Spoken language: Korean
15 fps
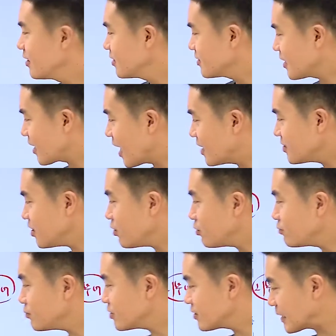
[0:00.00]
자,
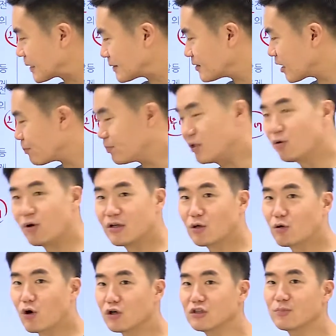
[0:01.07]
강제력은 제가
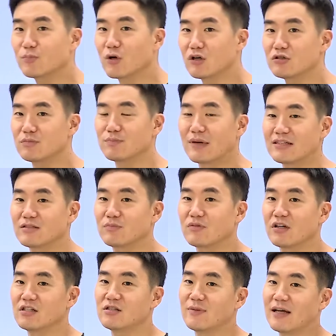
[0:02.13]
필요하다고 거듭거듭
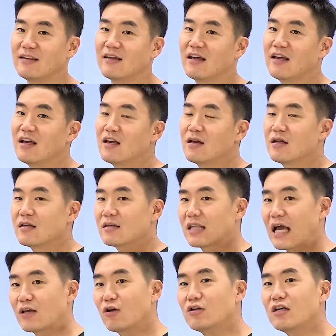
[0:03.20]
말씀드리지만
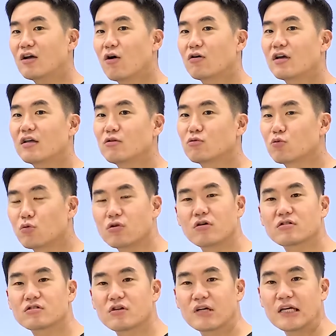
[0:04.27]
당연히 거기에도
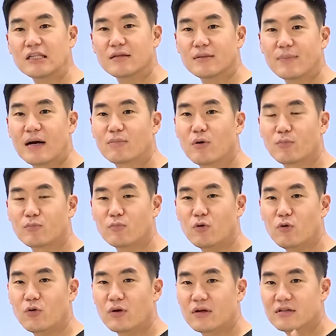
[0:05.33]
도덕적인
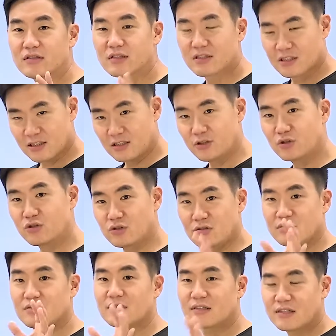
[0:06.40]
방법도 쓸 수
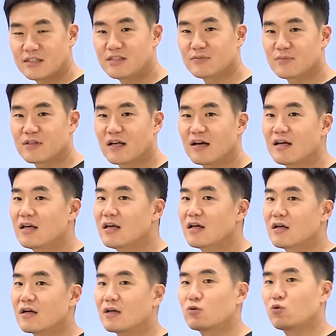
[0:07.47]
있습니다.
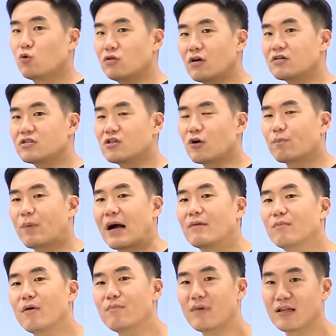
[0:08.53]
그러니까 도덕적
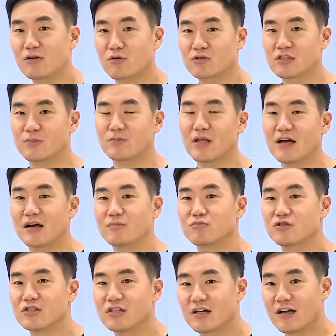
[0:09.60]
방법만으로 집단 간
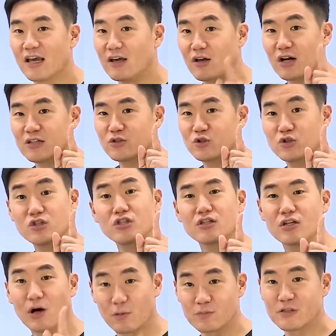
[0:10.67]
문제를 해결할 수는
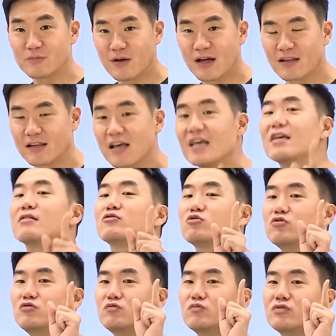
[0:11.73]
없지만
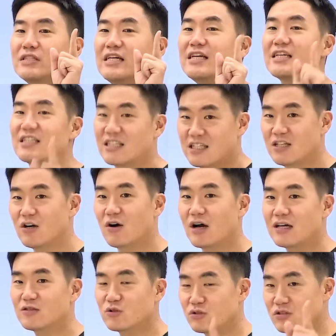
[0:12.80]
충분히
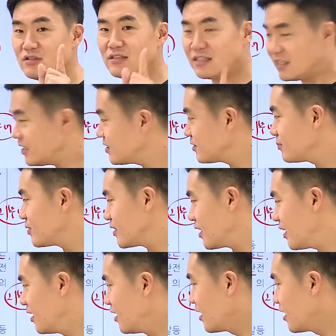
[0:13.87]
기여할 수는 있습니다.